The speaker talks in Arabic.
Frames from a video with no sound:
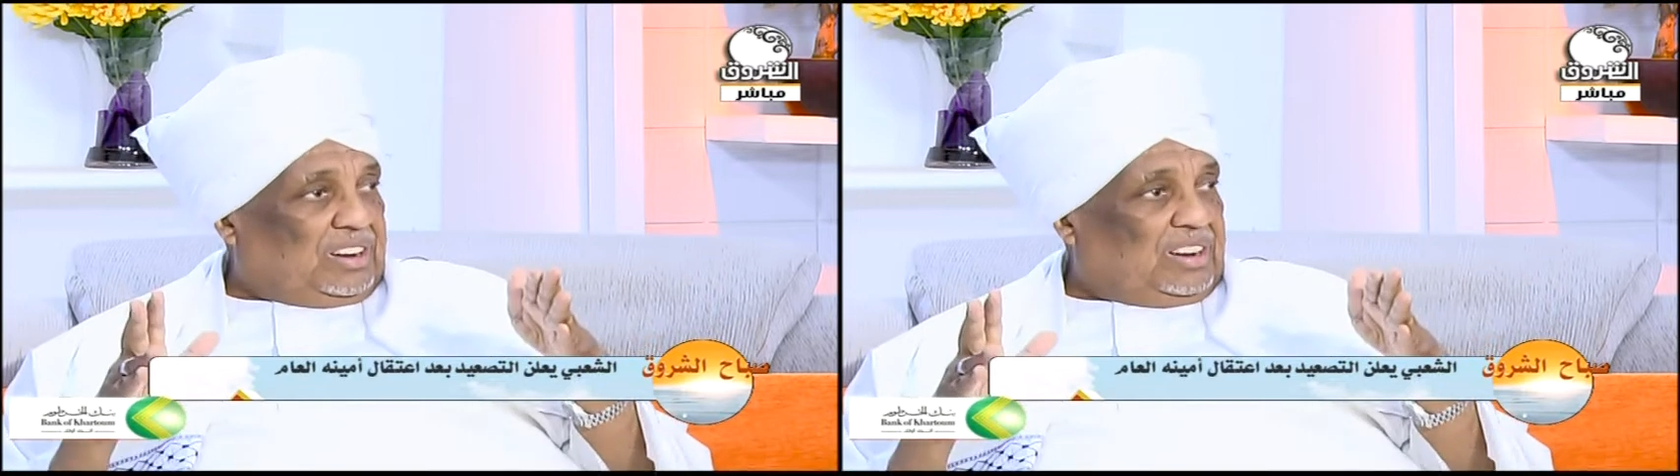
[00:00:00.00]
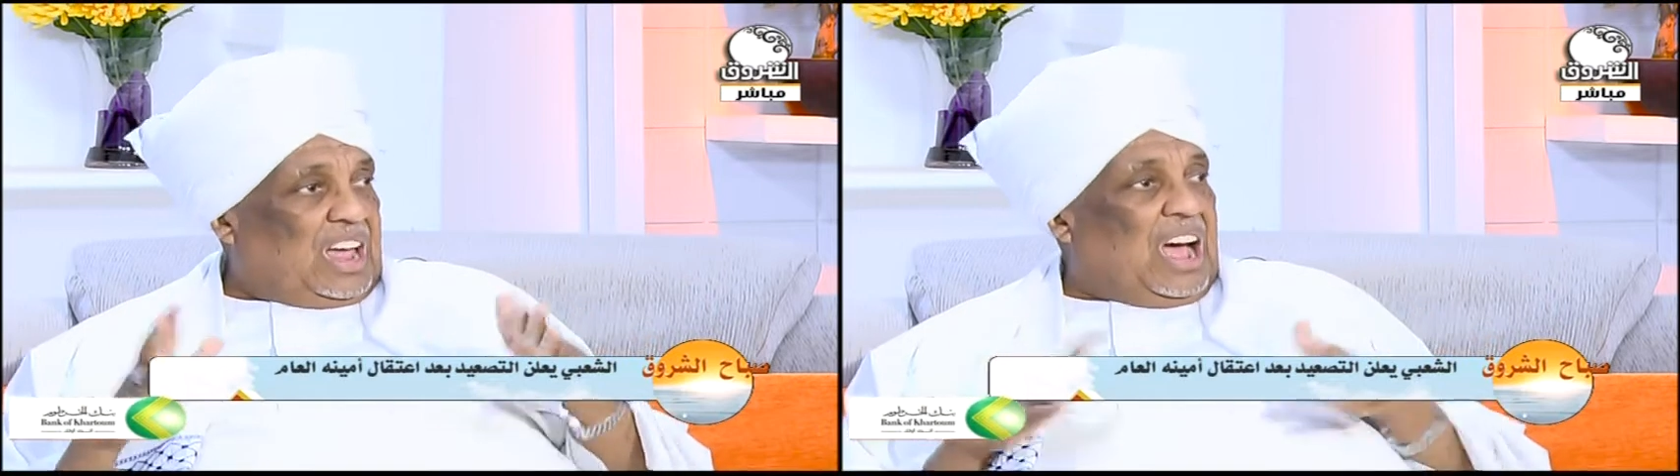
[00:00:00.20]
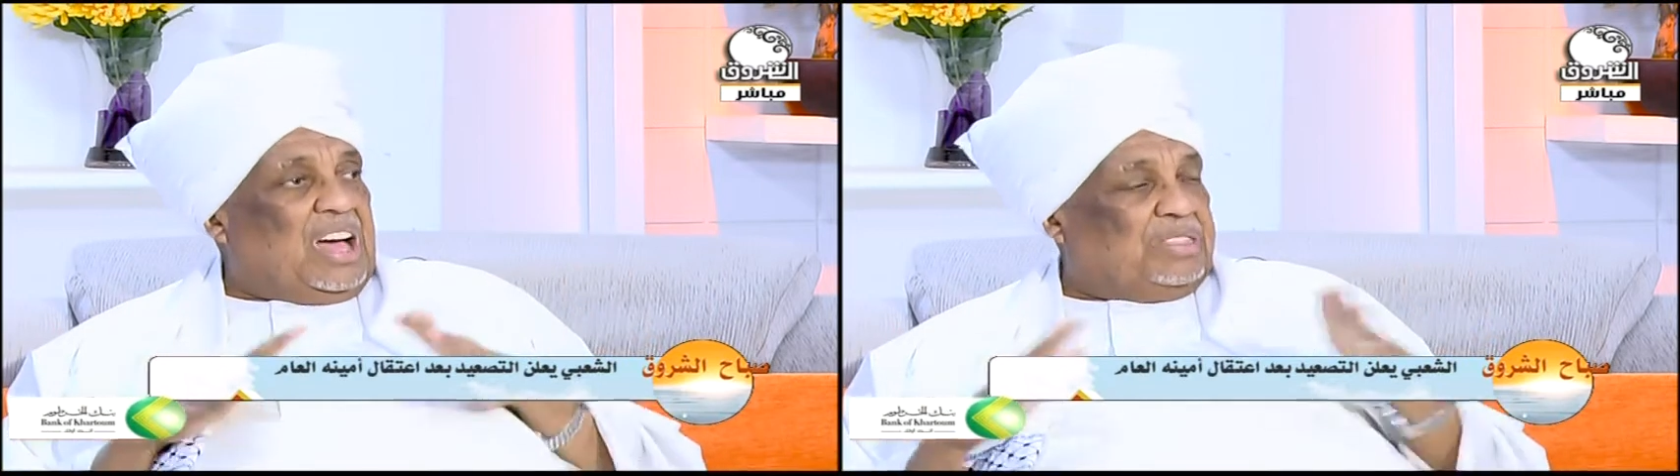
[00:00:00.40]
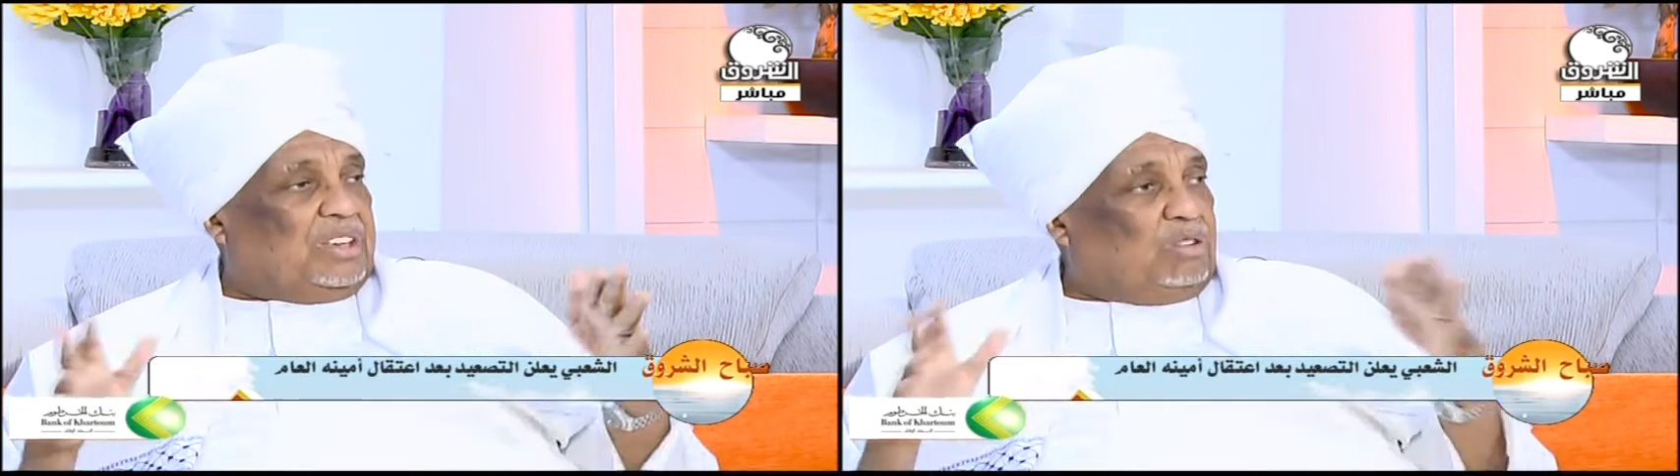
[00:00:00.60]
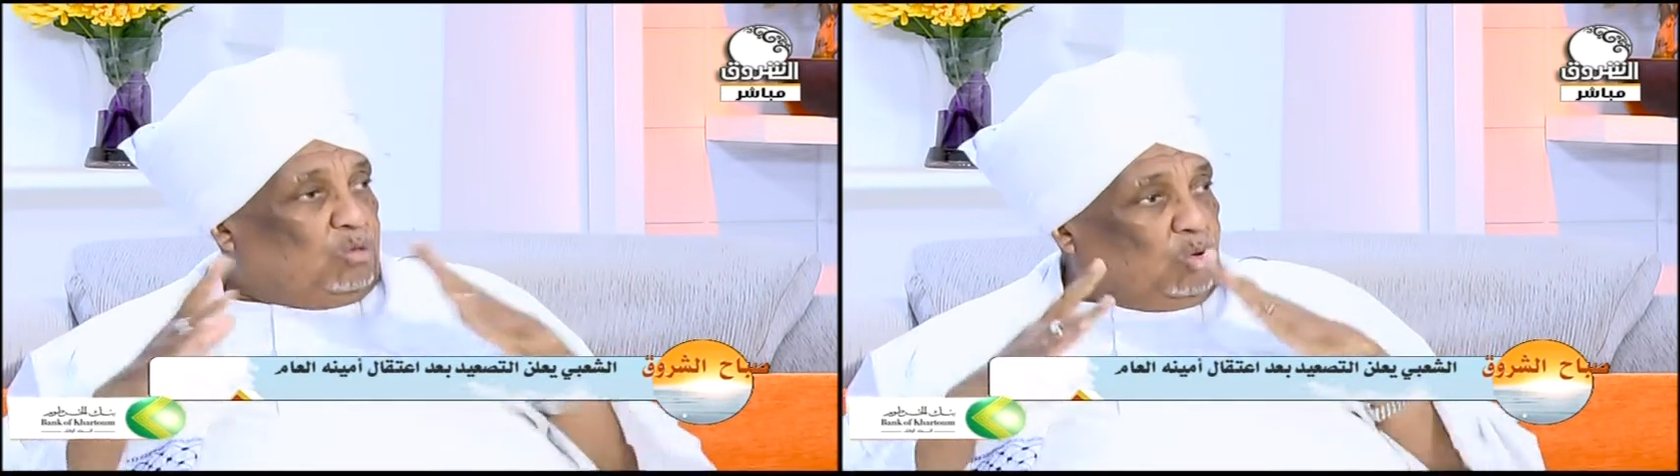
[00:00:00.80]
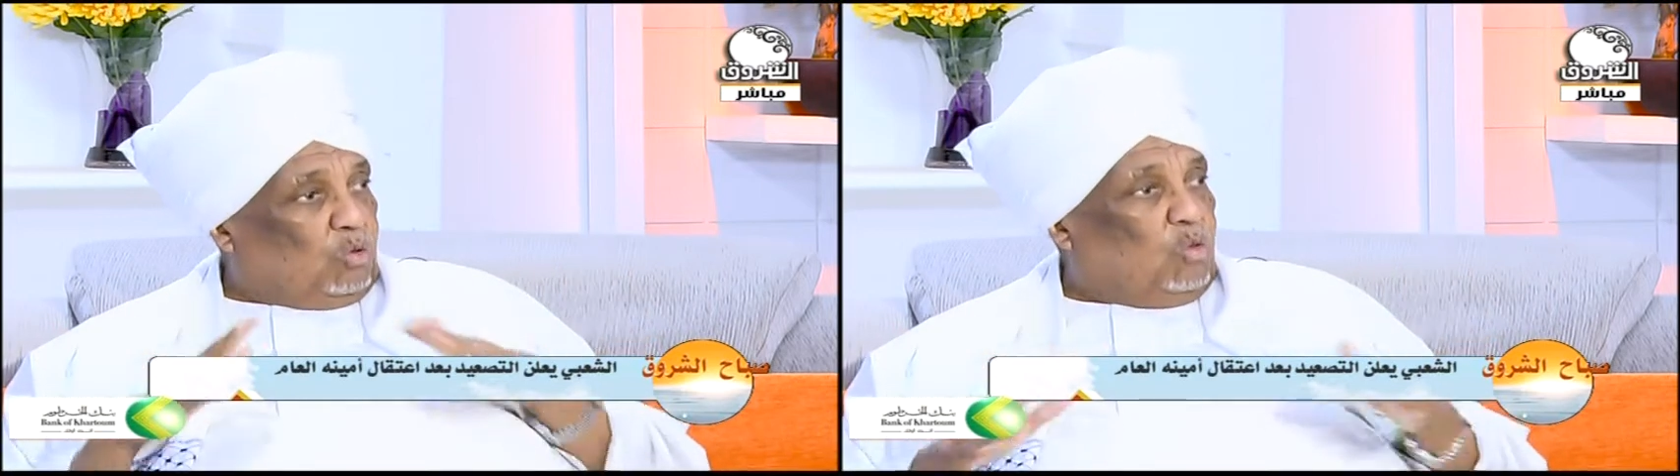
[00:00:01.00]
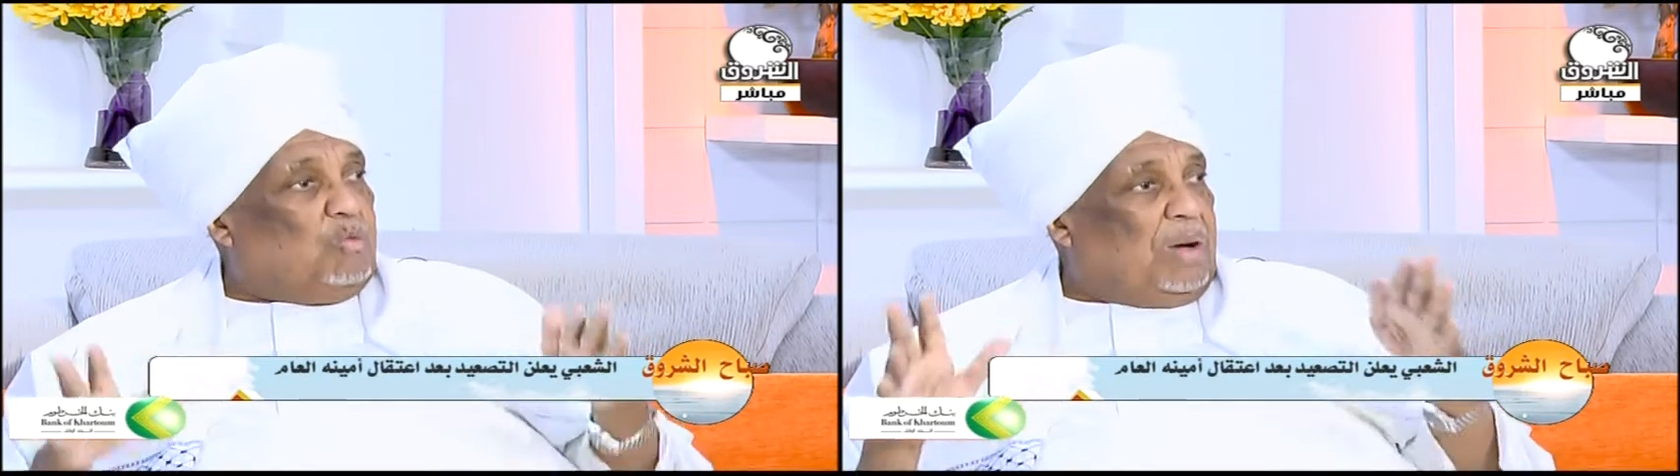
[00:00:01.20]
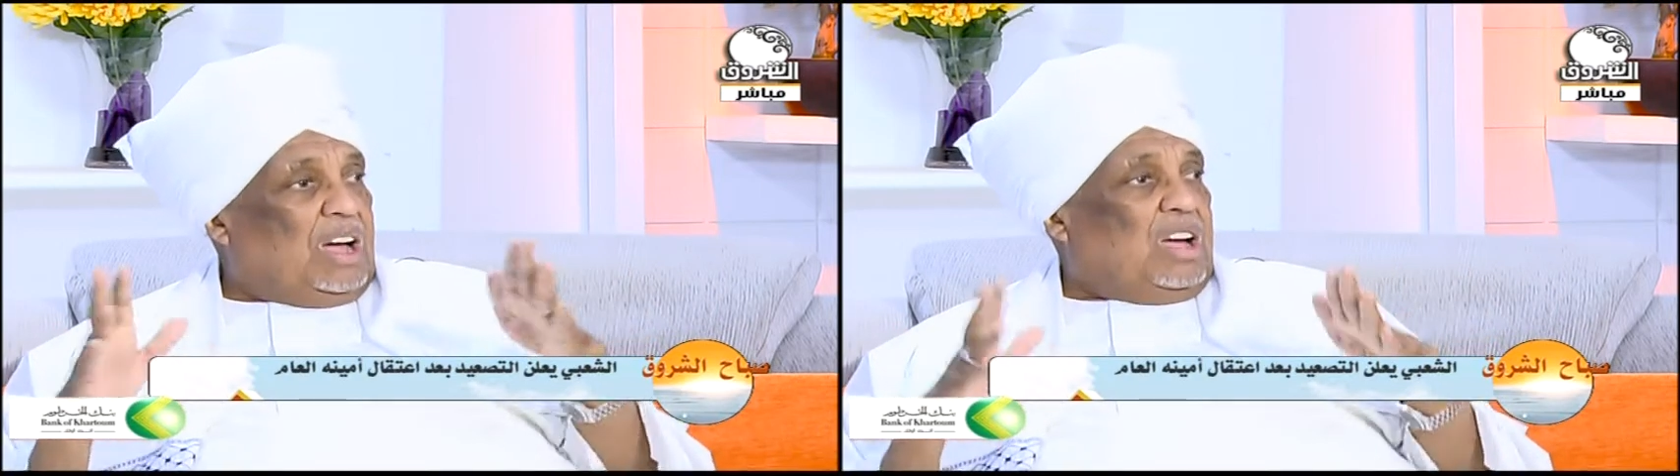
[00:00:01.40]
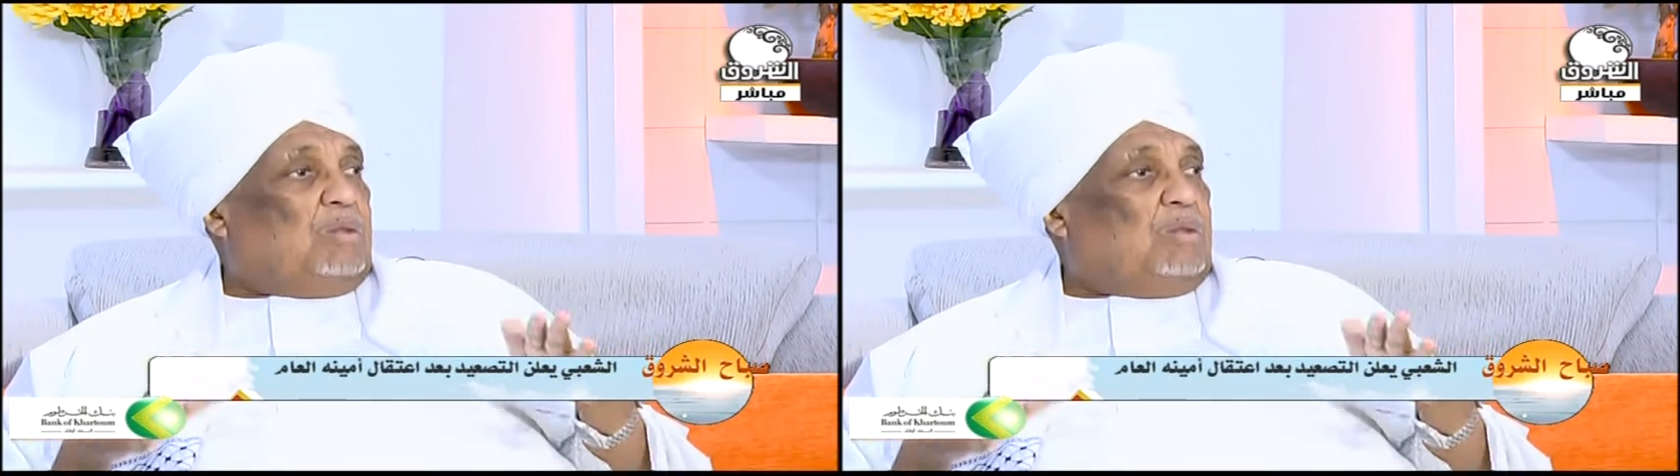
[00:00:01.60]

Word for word: لهذه الحكومة